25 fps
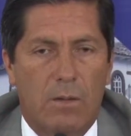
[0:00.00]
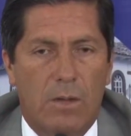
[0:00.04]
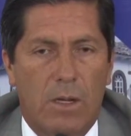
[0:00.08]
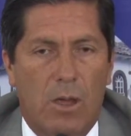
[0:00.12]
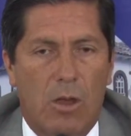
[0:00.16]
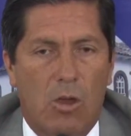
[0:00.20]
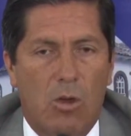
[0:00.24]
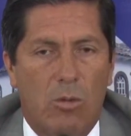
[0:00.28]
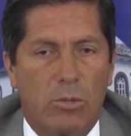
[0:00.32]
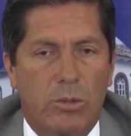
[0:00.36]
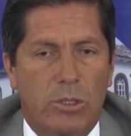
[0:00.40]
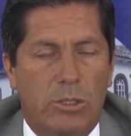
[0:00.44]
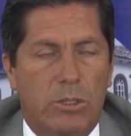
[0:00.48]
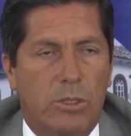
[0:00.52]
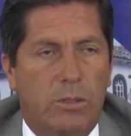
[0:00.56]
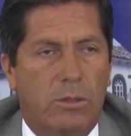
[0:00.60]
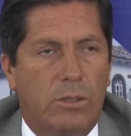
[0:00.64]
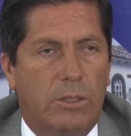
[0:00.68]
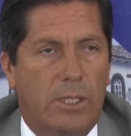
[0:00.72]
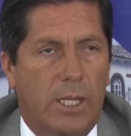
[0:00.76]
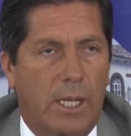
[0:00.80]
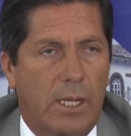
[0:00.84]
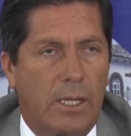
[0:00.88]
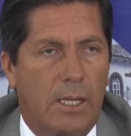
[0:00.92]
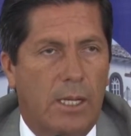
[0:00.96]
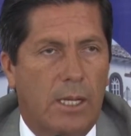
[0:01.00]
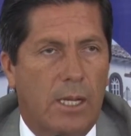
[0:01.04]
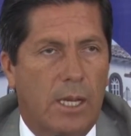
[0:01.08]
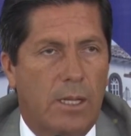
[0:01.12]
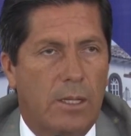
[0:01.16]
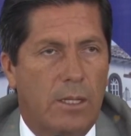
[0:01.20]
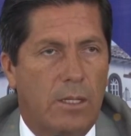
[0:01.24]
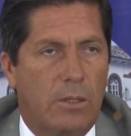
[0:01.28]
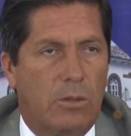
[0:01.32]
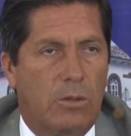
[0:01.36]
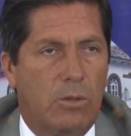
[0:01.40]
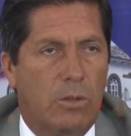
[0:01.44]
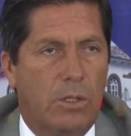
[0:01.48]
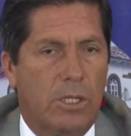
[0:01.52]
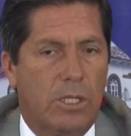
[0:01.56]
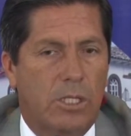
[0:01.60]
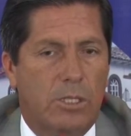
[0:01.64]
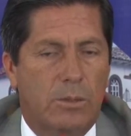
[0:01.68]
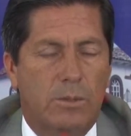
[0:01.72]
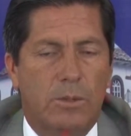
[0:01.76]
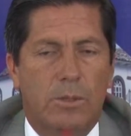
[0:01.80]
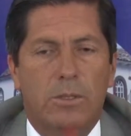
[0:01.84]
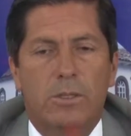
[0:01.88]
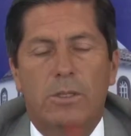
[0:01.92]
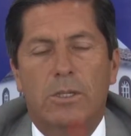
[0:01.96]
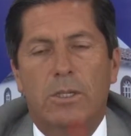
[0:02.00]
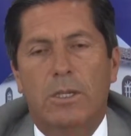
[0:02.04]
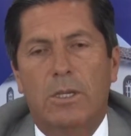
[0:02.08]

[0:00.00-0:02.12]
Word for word: una comisión técnica de turismo